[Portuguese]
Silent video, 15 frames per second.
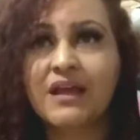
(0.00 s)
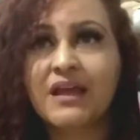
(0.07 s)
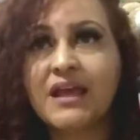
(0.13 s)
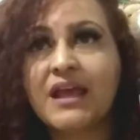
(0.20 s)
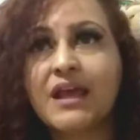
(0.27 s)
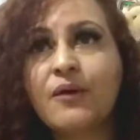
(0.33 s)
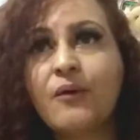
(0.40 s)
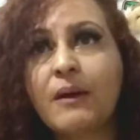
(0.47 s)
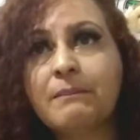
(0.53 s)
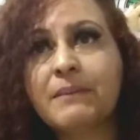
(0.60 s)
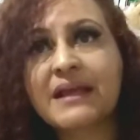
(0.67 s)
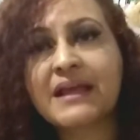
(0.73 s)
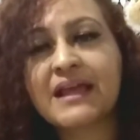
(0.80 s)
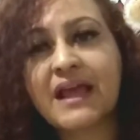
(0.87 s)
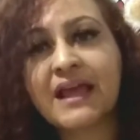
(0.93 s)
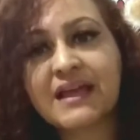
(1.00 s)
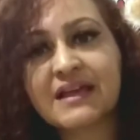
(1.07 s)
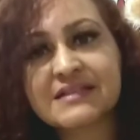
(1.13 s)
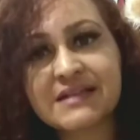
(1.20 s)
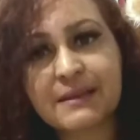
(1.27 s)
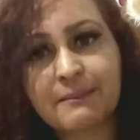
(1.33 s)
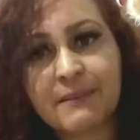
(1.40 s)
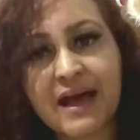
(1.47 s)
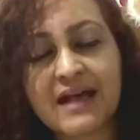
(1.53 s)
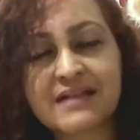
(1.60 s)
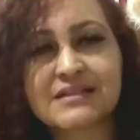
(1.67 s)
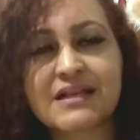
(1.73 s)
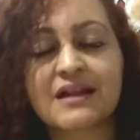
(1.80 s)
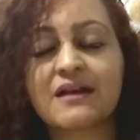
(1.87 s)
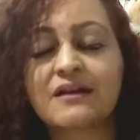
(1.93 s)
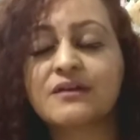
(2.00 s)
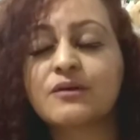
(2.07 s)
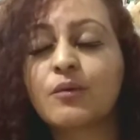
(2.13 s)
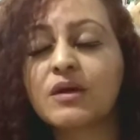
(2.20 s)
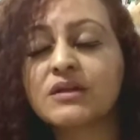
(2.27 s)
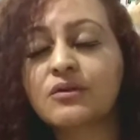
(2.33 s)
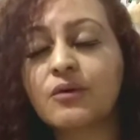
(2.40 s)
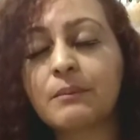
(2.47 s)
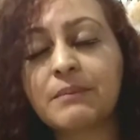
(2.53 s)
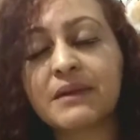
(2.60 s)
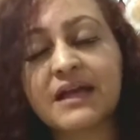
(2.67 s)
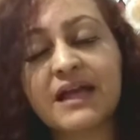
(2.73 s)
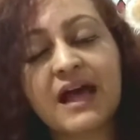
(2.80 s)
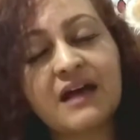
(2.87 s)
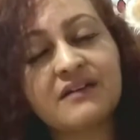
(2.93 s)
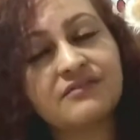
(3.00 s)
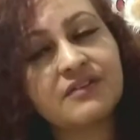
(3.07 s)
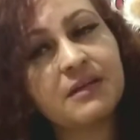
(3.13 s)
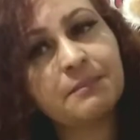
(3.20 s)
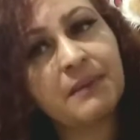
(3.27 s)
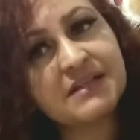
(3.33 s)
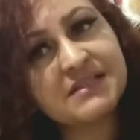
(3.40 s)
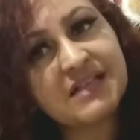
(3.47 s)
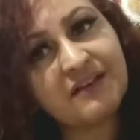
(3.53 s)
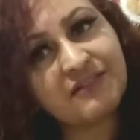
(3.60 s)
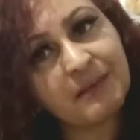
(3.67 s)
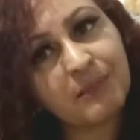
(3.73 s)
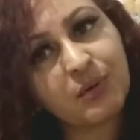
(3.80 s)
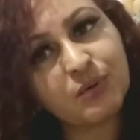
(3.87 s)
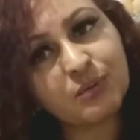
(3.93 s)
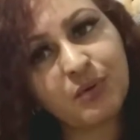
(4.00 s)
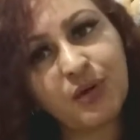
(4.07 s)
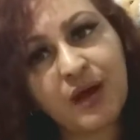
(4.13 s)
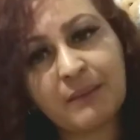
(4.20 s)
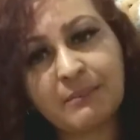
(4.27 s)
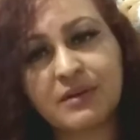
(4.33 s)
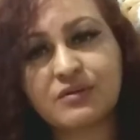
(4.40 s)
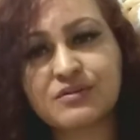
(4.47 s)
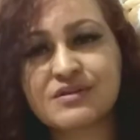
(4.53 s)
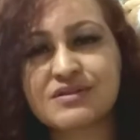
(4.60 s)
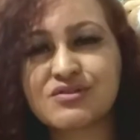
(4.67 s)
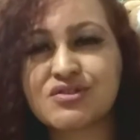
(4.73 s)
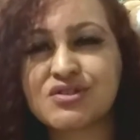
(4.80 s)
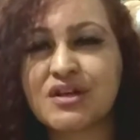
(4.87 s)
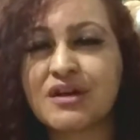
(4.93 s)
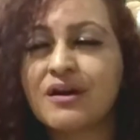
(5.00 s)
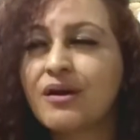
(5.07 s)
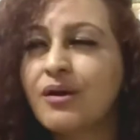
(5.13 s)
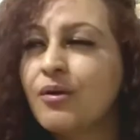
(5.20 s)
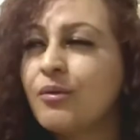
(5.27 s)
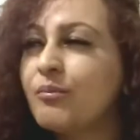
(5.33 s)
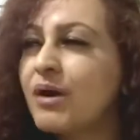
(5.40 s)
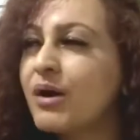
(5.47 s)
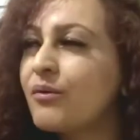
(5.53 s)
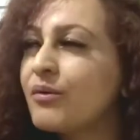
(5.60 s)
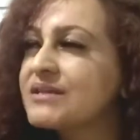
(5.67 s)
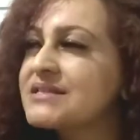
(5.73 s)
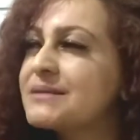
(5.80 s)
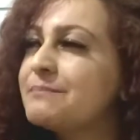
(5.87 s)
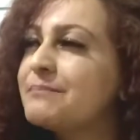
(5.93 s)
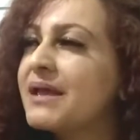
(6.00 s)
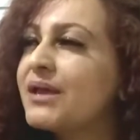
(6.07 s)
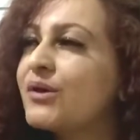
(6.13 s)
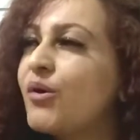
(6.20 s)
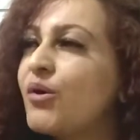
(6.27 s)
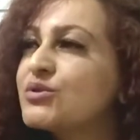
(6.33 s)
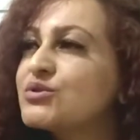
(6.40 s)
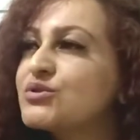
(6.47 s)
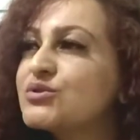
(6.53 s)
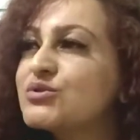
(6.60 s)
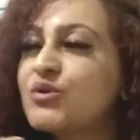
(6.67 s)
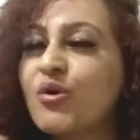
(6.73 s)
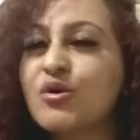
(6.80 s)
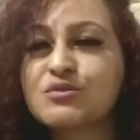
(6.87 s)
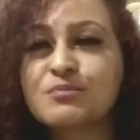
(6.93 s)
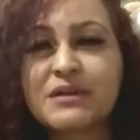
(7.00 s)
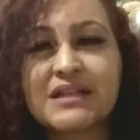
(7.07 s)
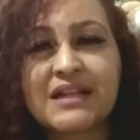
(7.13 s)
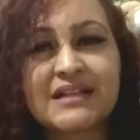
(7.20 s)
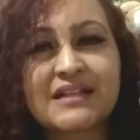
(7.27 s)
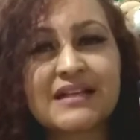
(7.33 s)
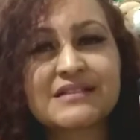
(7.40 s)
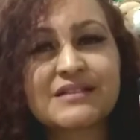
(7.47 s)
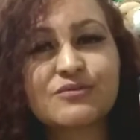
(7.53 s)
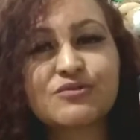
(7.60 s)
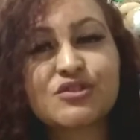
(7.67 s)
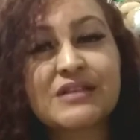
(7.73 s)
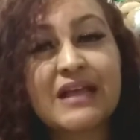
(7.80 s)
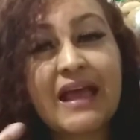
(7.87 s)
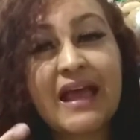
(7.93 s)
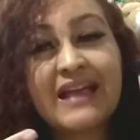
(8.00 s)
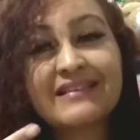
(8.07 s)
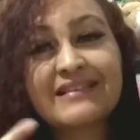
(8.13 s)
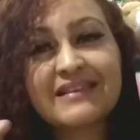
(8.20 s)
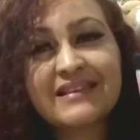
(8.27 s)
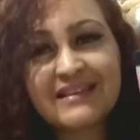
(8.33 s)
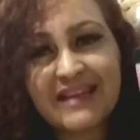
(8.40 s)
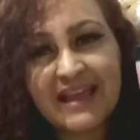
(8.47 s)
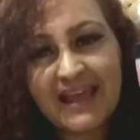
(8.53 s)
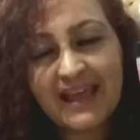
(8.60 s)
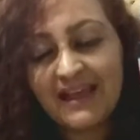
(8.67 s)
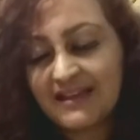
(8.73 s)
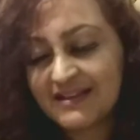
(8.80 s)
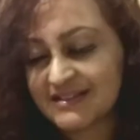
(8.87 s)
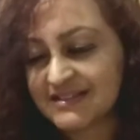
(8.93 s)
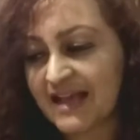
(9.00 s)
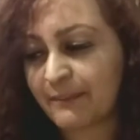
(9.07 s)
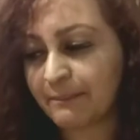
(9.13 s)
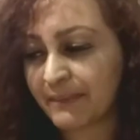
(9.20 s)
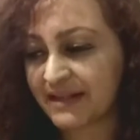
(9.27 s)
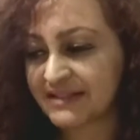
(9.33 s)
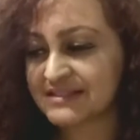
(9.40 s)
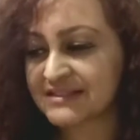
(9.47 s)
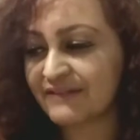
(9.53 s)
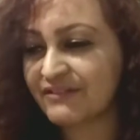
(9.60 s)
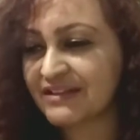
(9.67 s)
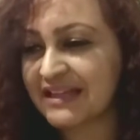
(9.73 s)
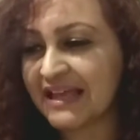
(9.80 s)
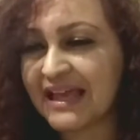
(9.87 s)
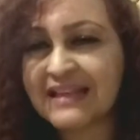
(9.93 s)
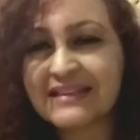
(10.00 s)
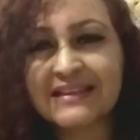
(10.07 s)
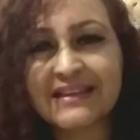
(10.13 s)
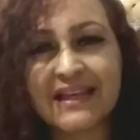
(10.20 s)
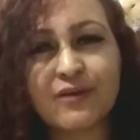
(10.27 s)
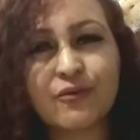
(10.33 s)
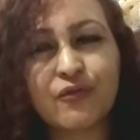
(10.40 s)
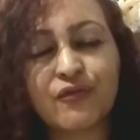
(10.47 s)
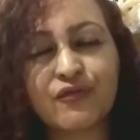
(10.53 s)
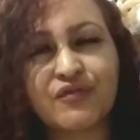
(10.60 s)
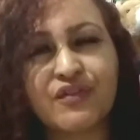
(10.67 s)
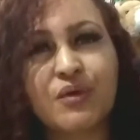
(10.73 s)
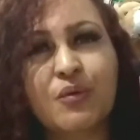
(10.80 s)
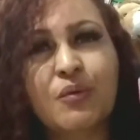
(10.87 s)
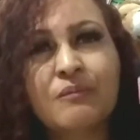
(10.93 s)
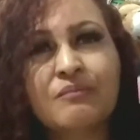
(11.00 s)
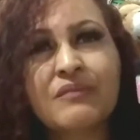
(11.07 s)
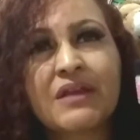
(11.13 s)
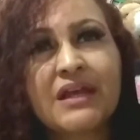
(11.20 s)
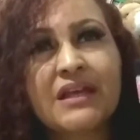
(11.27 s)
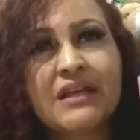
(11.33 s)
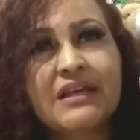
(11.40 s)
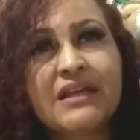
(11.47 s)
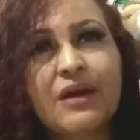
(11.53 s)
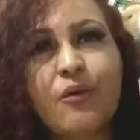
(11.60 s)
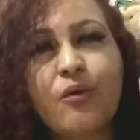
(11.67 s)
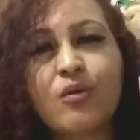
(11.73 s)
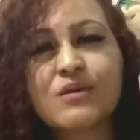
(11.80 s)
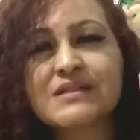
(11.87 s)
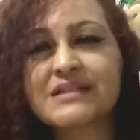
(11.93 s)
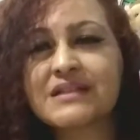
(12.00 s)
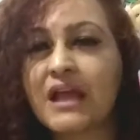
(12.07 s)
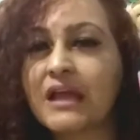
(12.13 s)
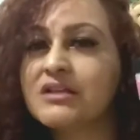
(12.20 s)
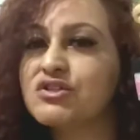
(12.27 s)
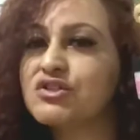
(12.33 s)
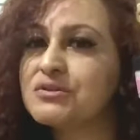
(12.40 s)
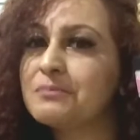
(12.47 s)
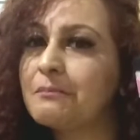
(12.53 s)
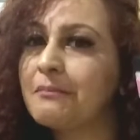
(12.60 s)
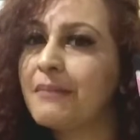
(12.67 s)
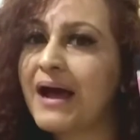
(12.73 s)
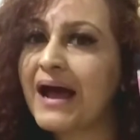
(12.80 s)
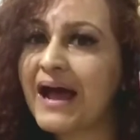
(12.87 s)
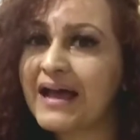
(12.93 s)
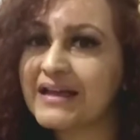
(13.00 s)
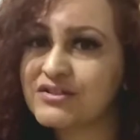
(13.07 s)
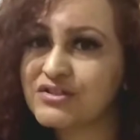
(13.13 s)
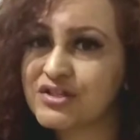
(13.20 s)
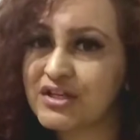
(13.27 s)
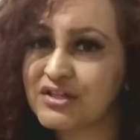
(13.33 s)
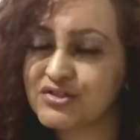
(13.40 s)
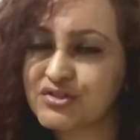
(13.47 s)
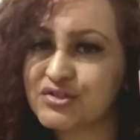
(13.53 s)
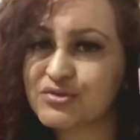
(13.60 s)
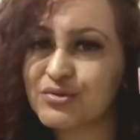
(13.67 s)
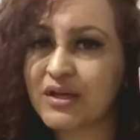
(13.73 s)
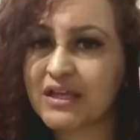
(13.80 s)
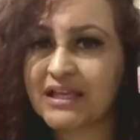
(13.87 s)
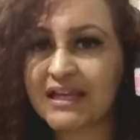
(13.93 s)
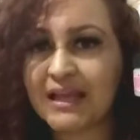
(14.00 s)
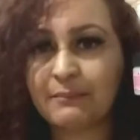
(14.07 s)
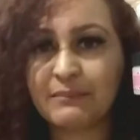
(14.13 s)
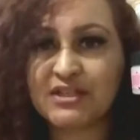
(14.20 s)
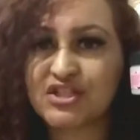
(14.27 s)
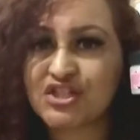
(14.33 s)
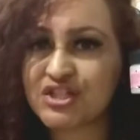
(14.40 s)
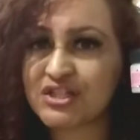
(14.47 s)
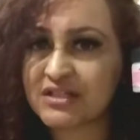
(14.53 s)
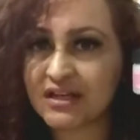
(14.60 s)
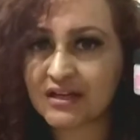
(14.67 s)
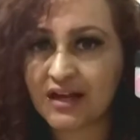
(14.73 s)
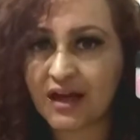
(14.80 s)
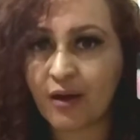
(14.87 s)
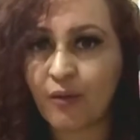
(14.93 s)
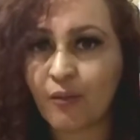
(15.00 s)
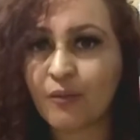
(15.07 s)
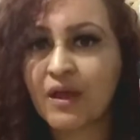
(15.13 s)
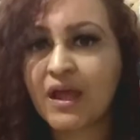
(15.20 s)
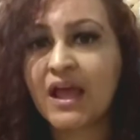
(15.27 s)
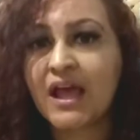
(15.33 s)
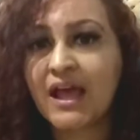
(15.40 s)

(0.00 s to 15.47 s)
Eu apliquei essa máscara, enquanto eu aplicava e passava a mão no meu cabelo, eu sentia uma coisa bem gostosa, uma hidratação de derreter, sabe? Parece que tava derretendo o fio e eu gostei demais, gente. Isso aqui não é mentira, não.